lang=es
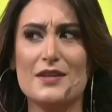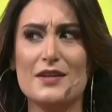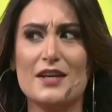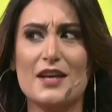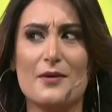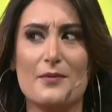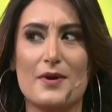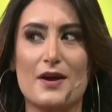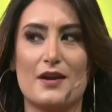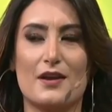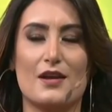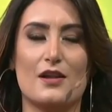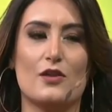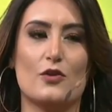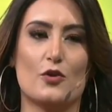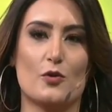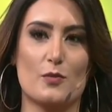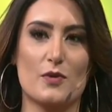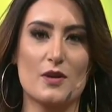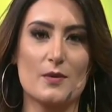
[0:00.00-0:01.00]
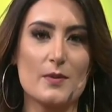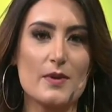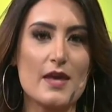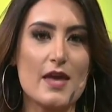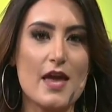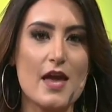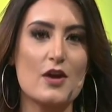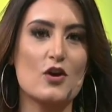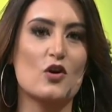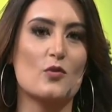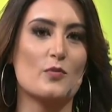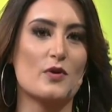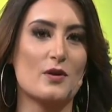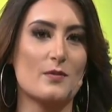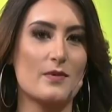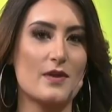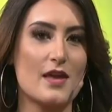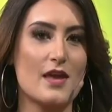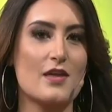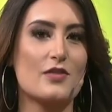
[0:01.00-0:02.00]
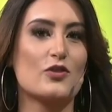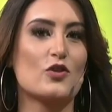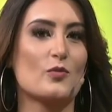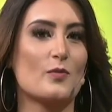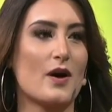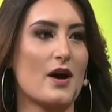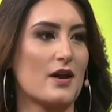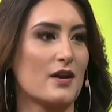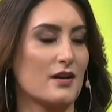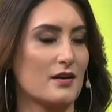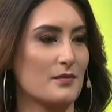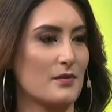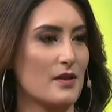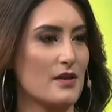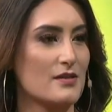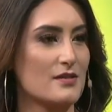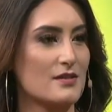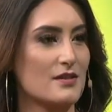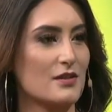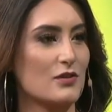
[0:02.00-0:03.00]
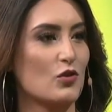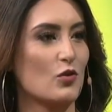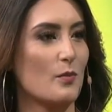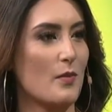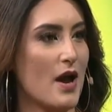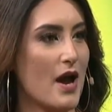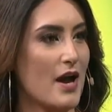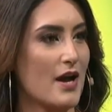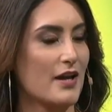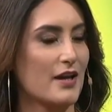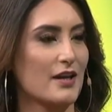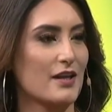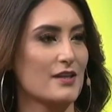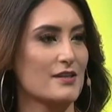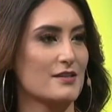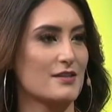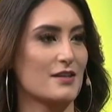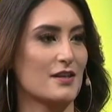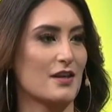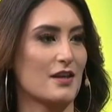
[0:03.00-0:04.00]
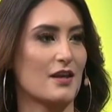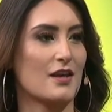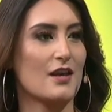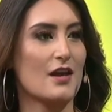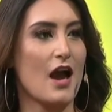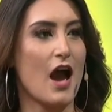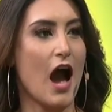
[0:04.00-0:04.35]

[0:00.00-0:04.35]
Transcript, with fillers: tiene que ver el dormir bien, comer bien, tomar, este, tomar este,